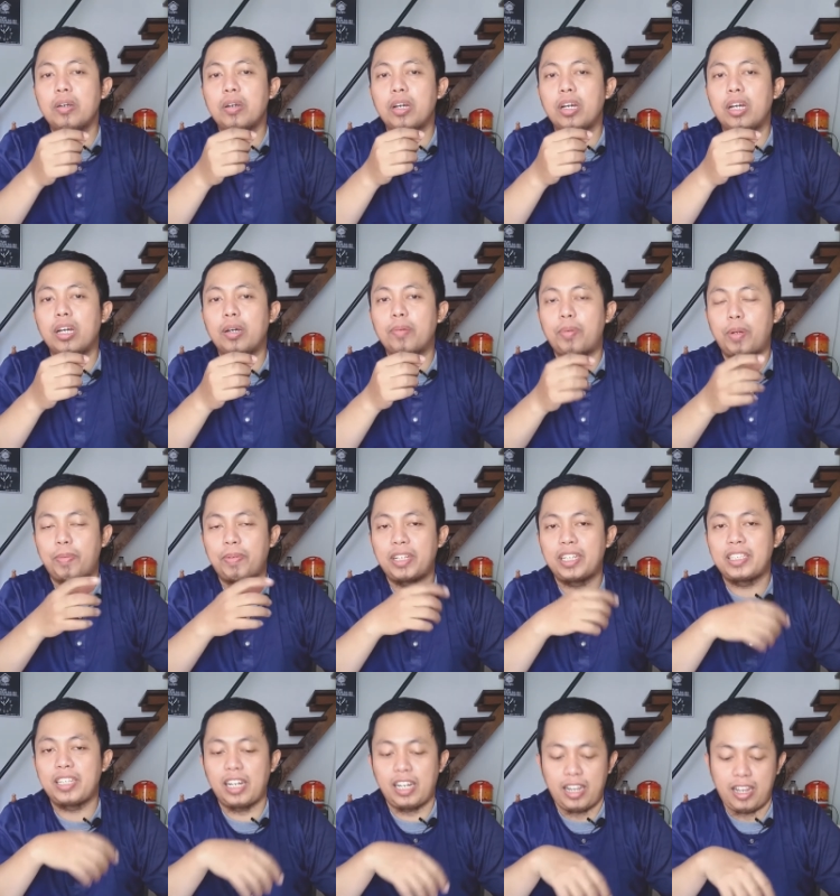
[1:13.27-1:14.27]
uh,
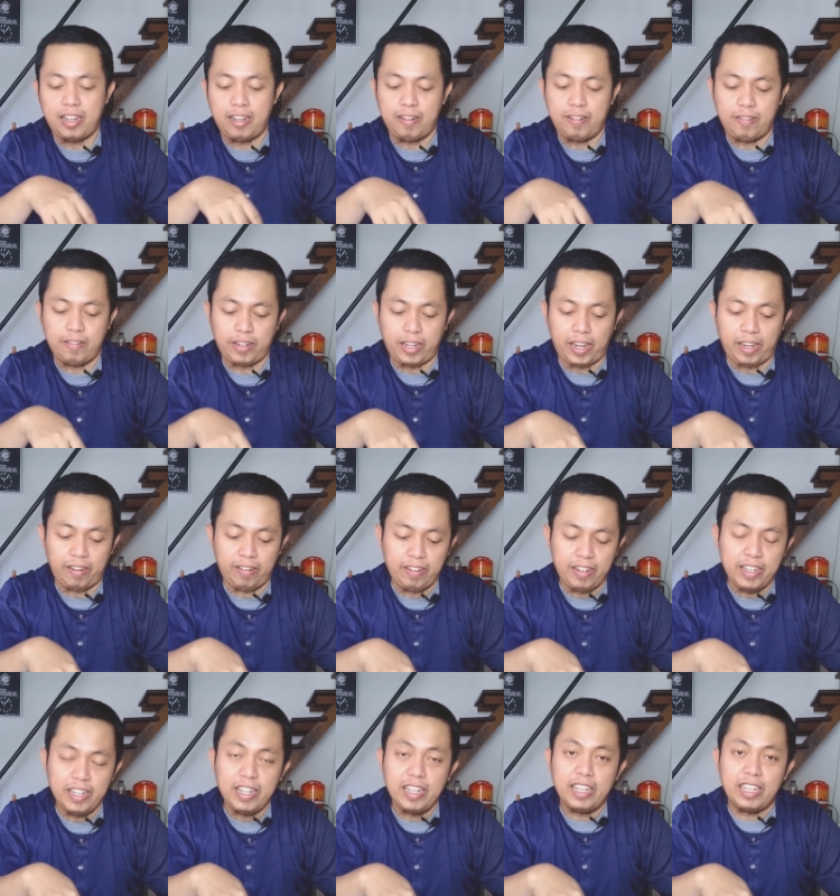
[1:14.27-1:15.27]
properti syariah. Oke. Okay.
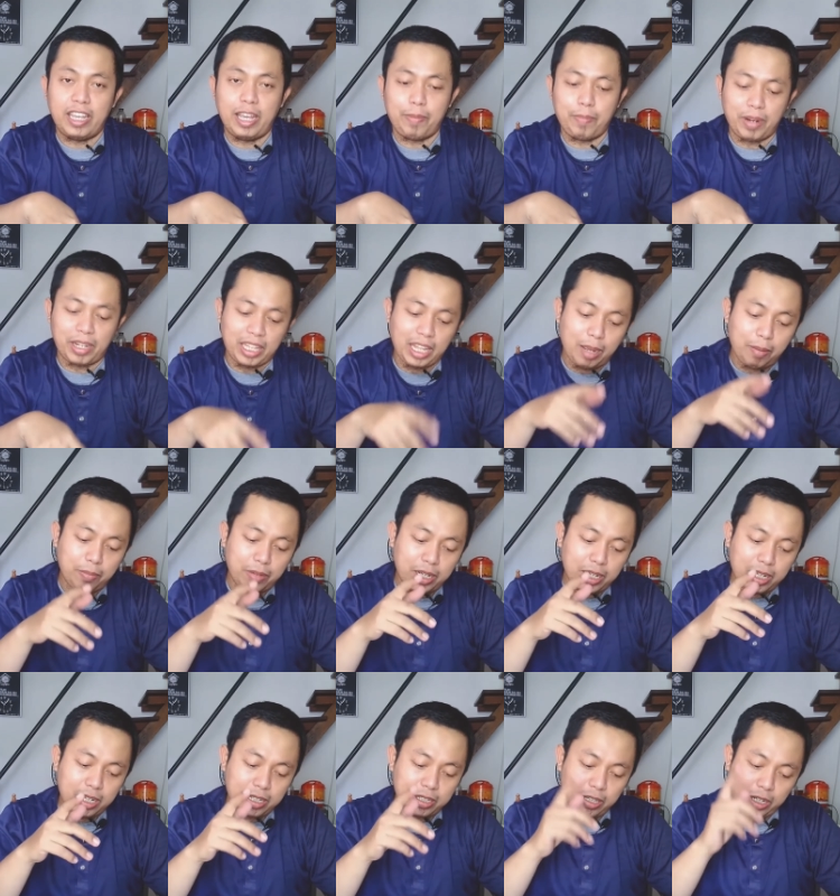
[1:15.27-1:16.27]
Yang
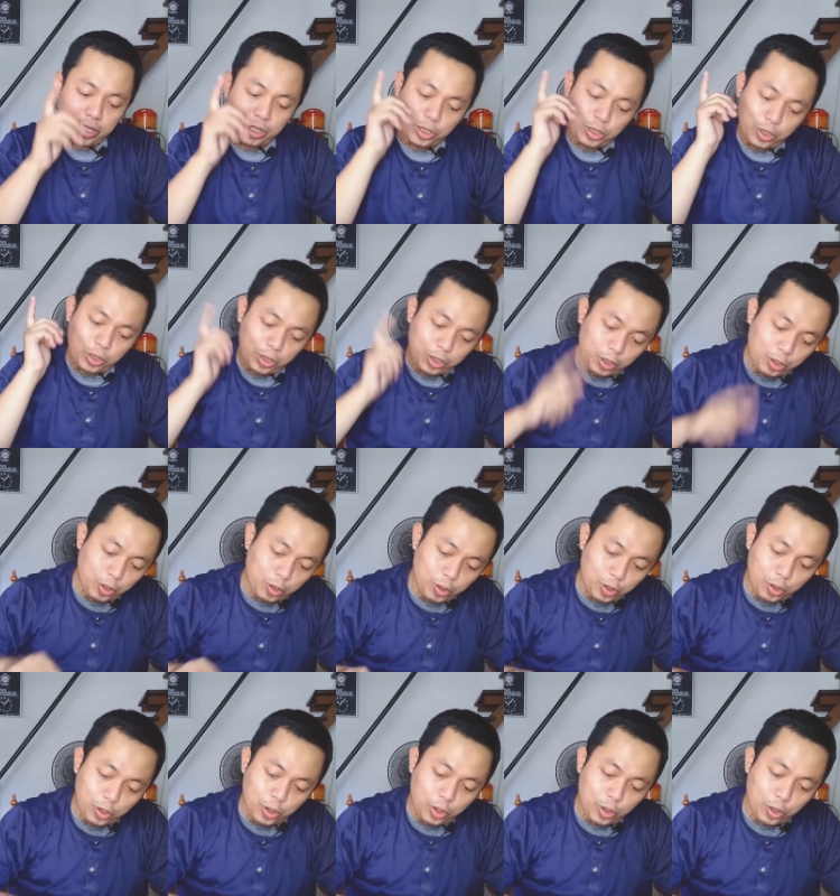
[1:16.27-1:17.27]
pertama yaitu
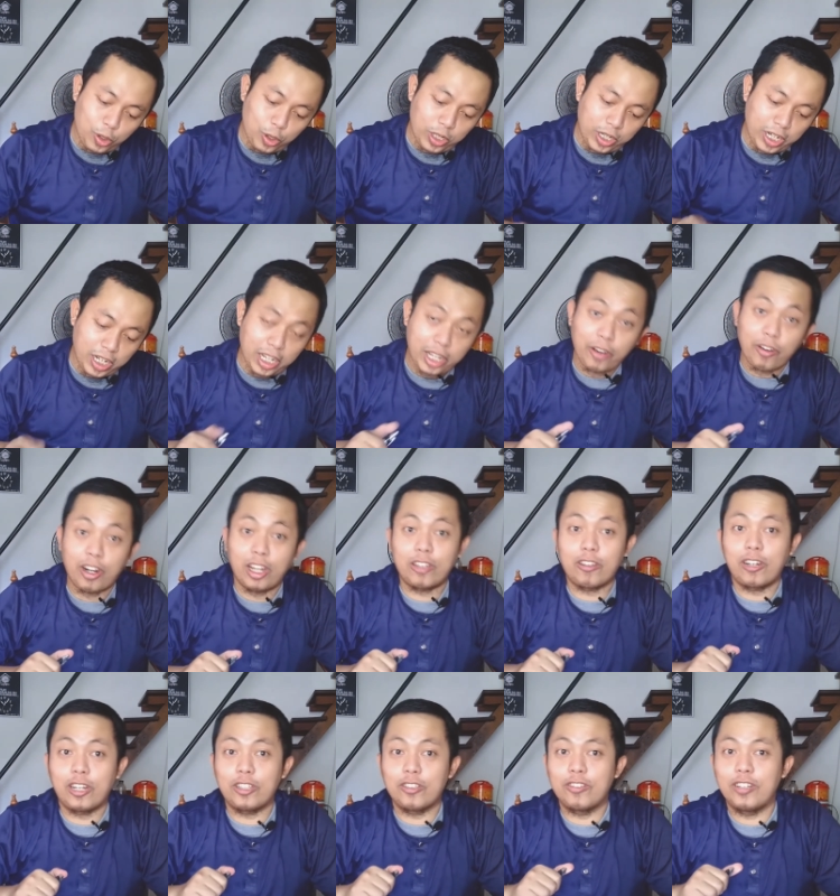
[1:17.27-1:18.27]
ini lagi
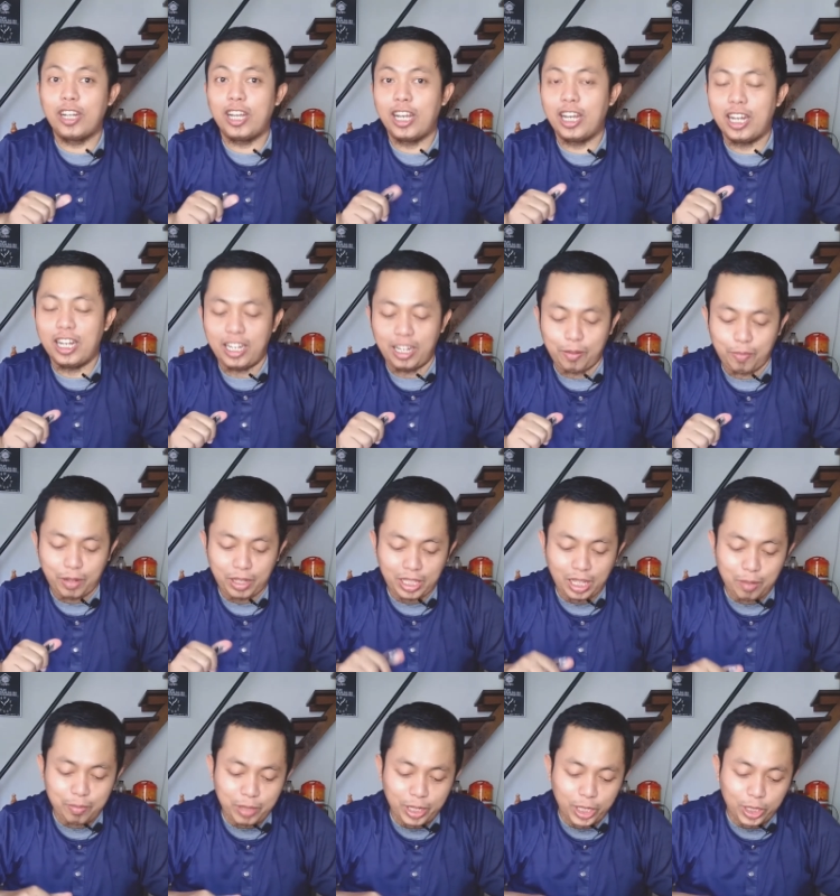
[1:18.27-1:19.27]
orat-orat juga ya. Yang
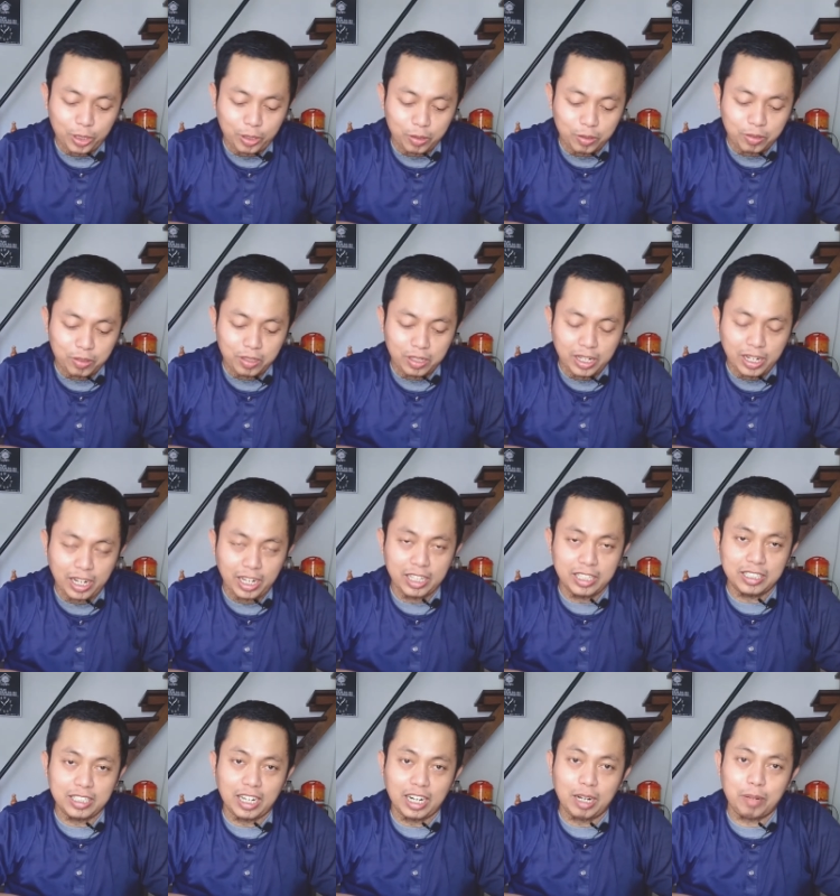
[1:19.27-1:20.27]
pertama itu
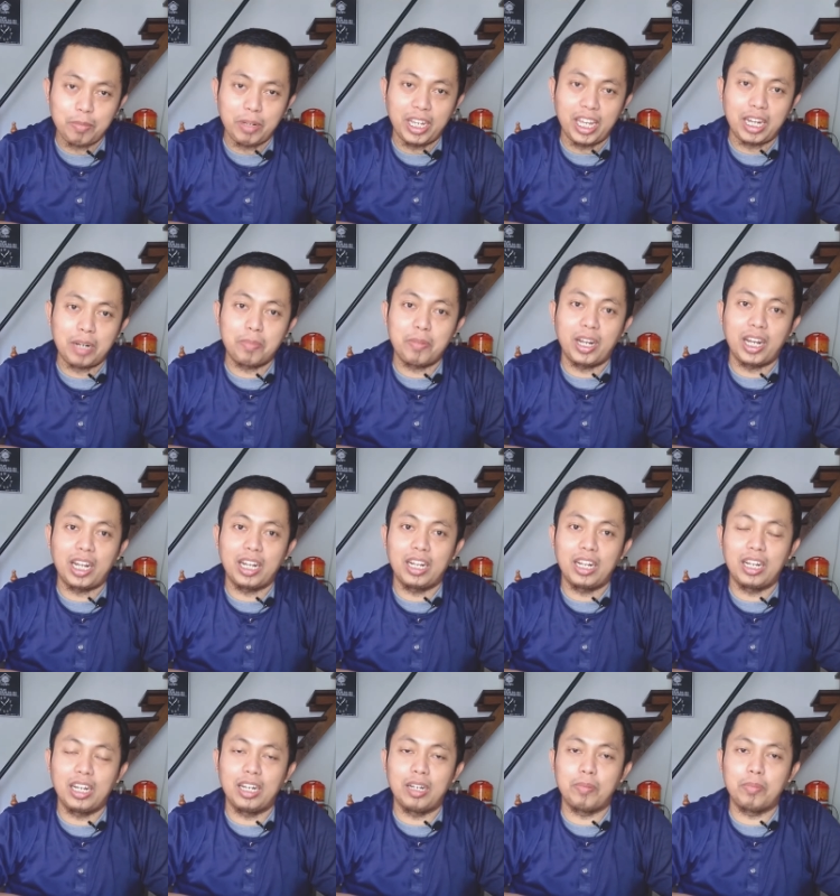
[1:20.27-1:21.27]
dengan cara bayar
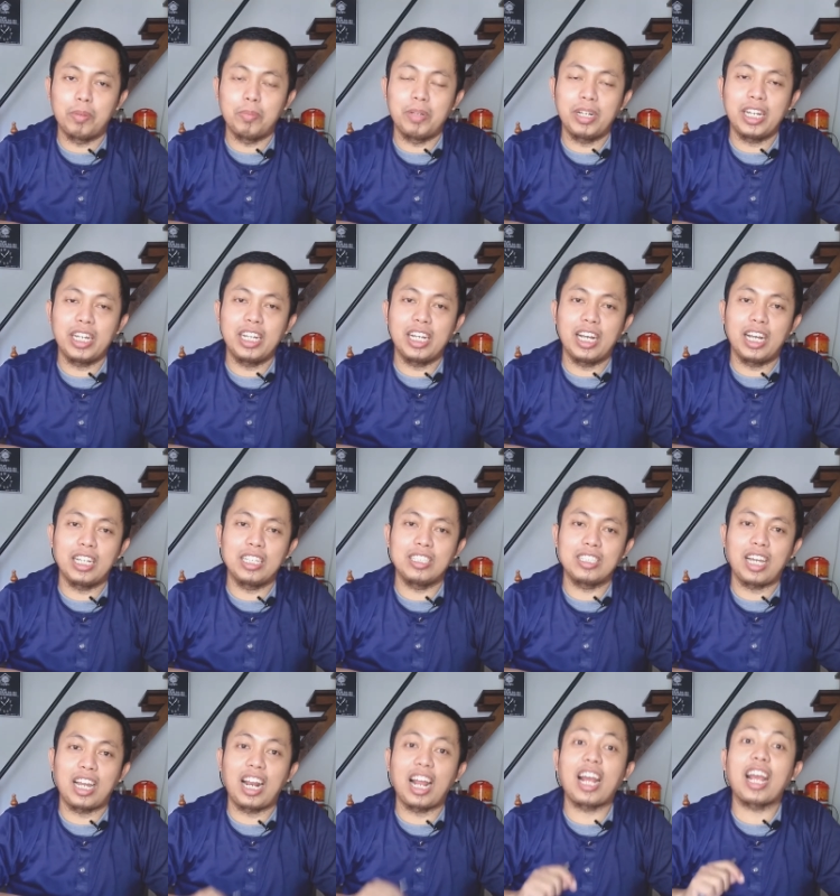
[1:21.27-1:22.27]
uh, membeli dengan
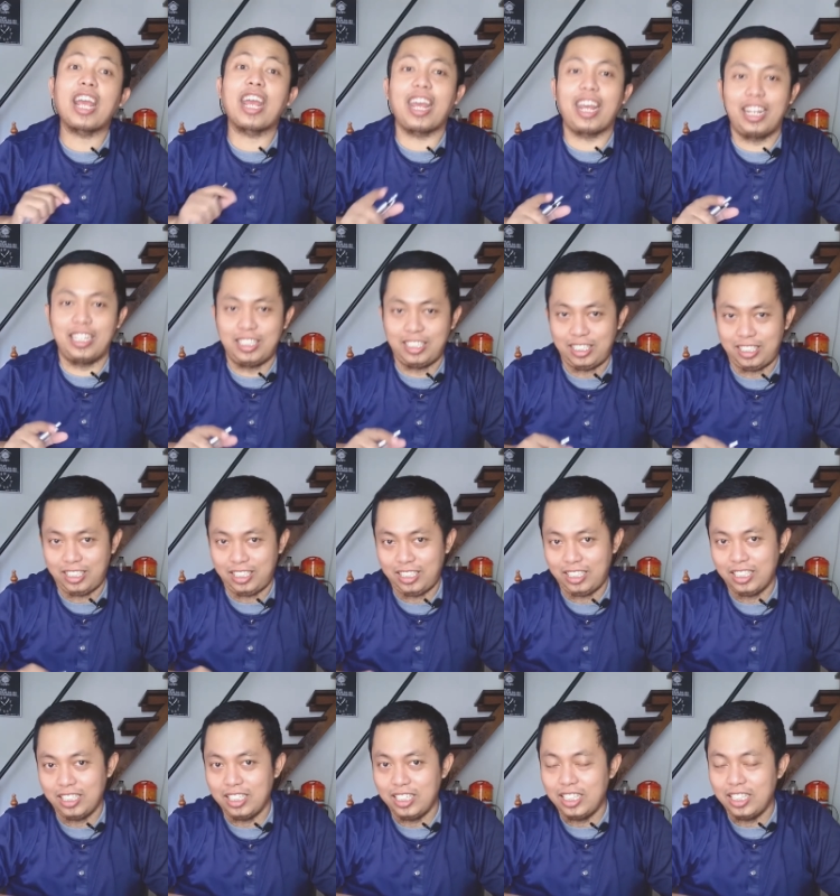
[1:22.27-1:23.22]
cara cash.